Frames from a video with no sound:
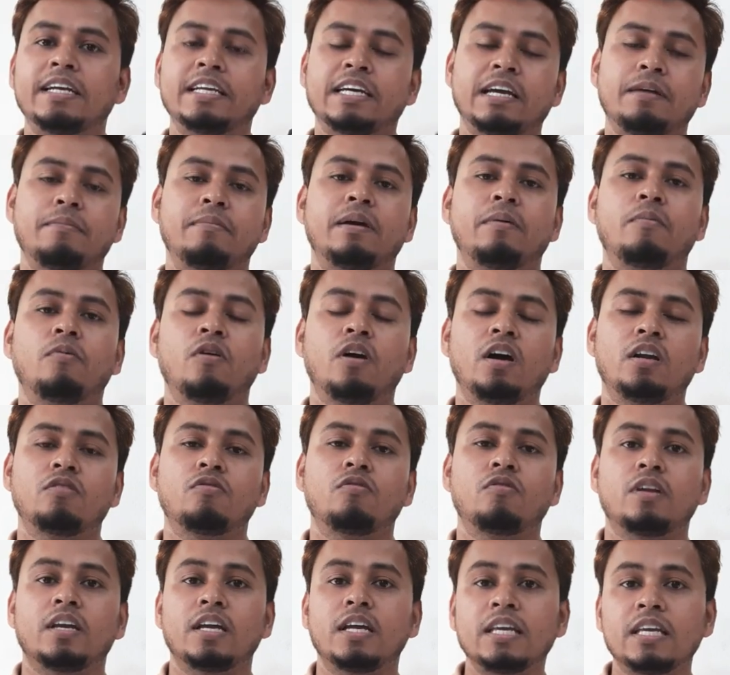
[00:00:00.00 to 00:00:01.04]
এটাকে ব্যবহার
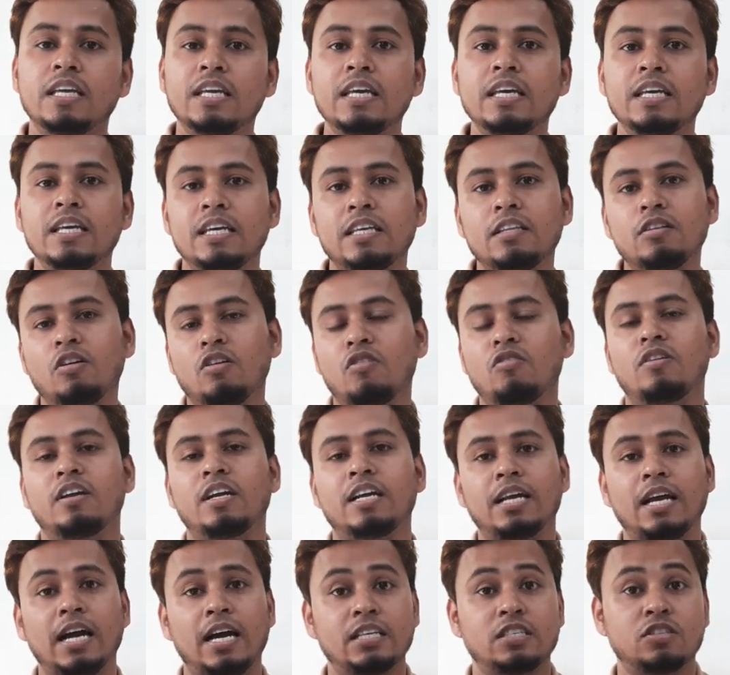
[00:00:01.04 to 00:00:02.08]
করে কি কি
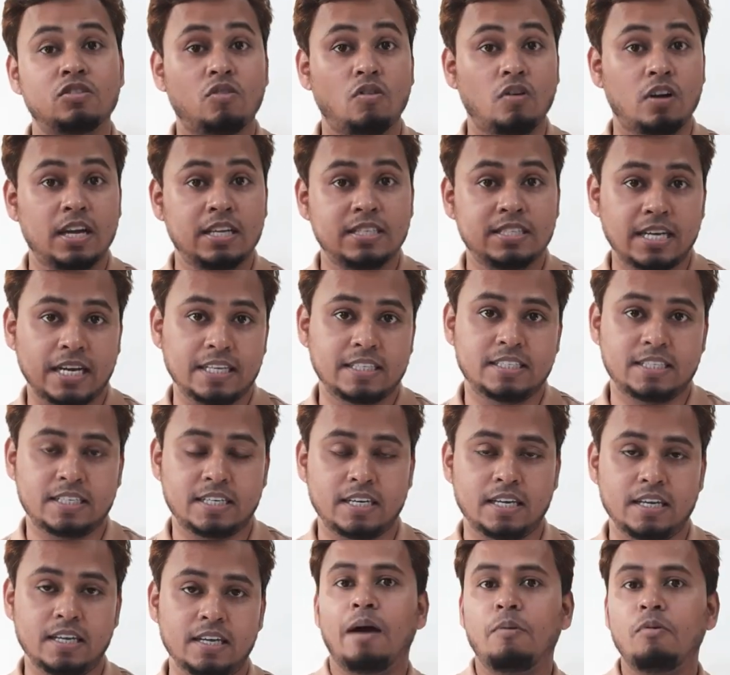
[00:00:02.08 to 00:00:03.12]
ধরনের কাজ করা যাচ্ছে
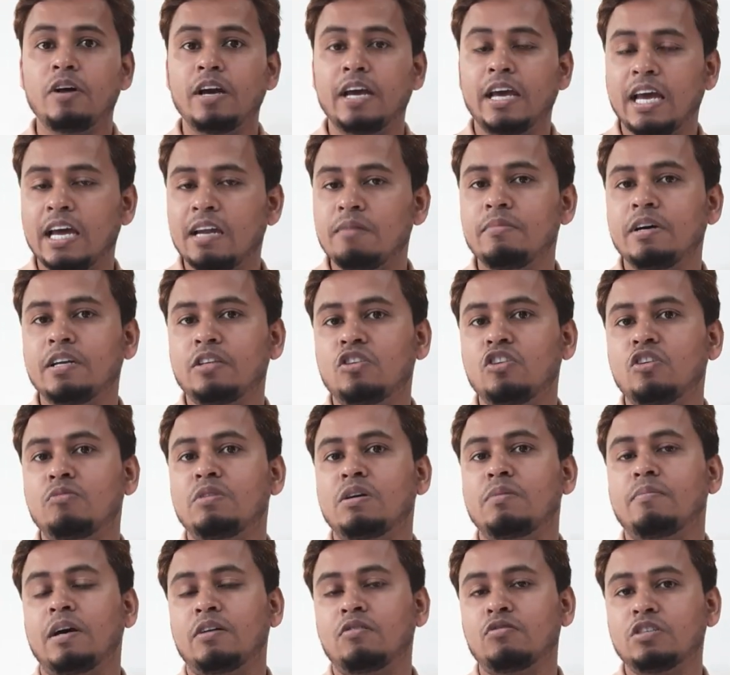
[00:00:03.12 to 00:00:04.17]
এবং এর
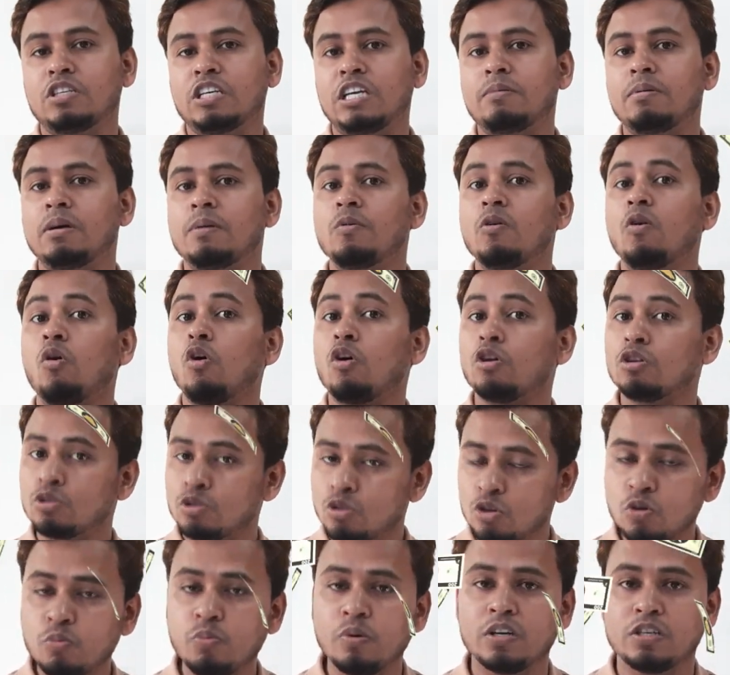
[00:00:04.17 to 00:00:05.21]
মাধ্যমে মানুষ কিভাবে অর্থ
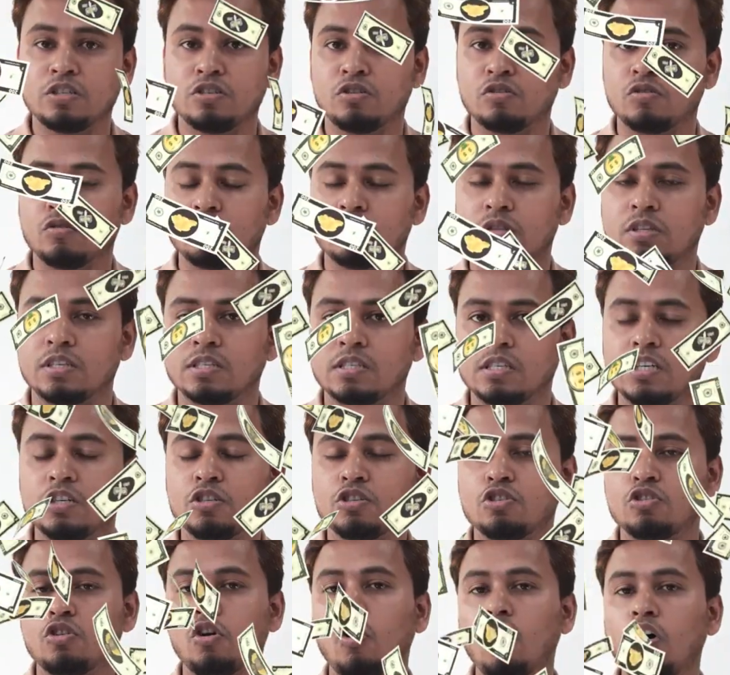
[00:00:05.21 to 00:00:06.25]
উপার্জন করতেছে
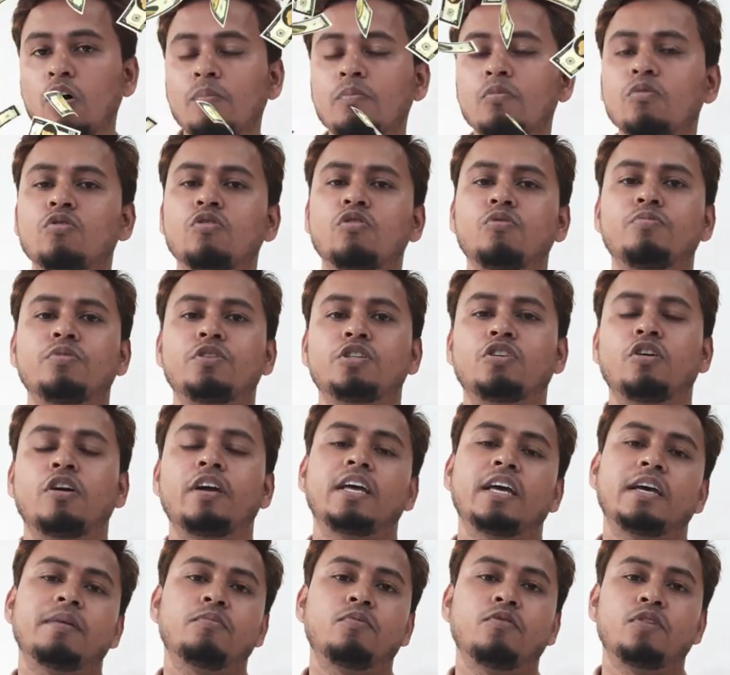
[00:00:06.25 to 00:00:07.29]
সবগুলো বিষয়
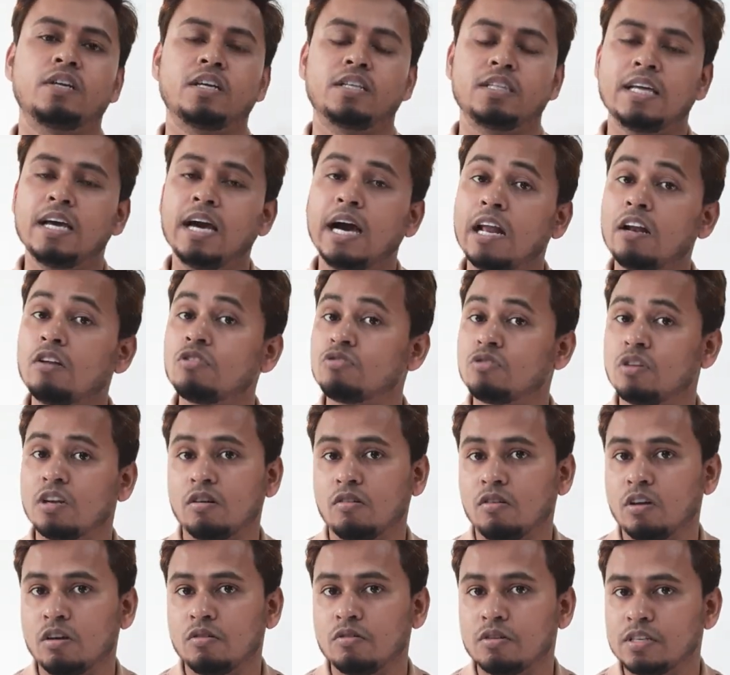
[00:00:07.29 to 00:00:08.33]
এই বইটাতে আলোচনা
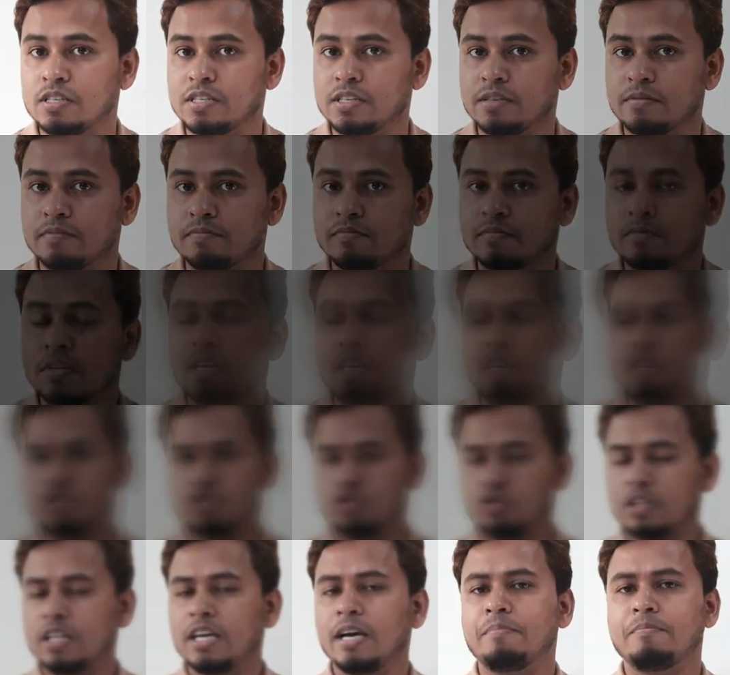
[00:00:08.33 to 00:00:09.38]
করা হয়েছে
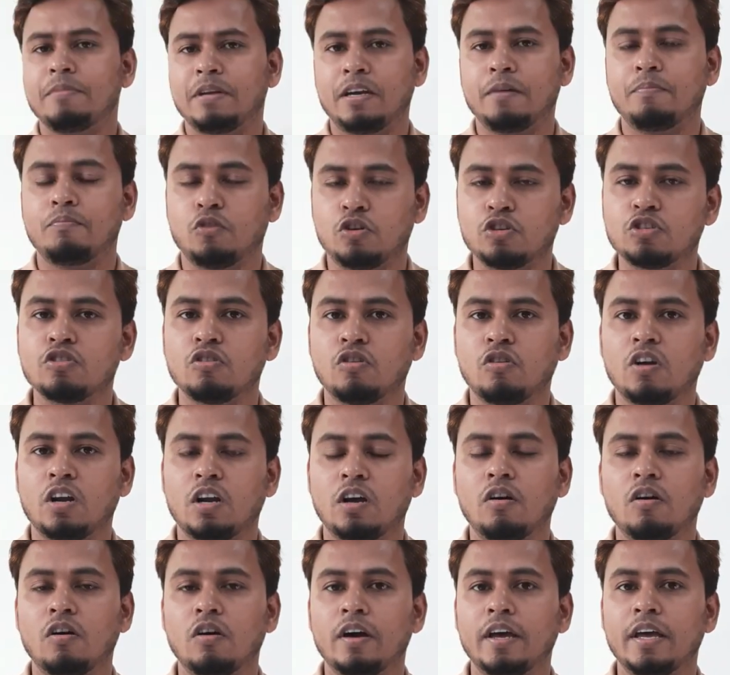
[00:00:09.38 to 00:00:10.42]
যদি আপনাকে প্রশ্ন
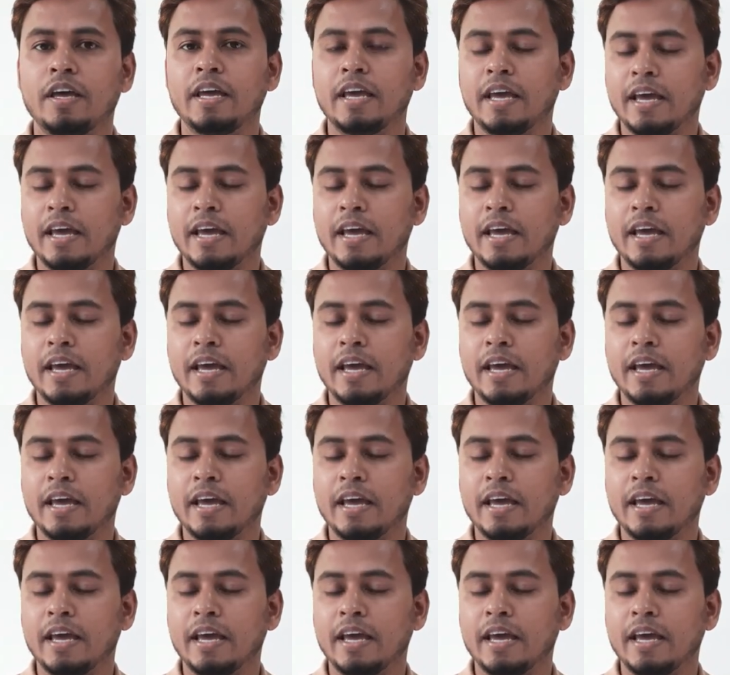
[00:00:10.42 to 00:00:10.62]
করা হয়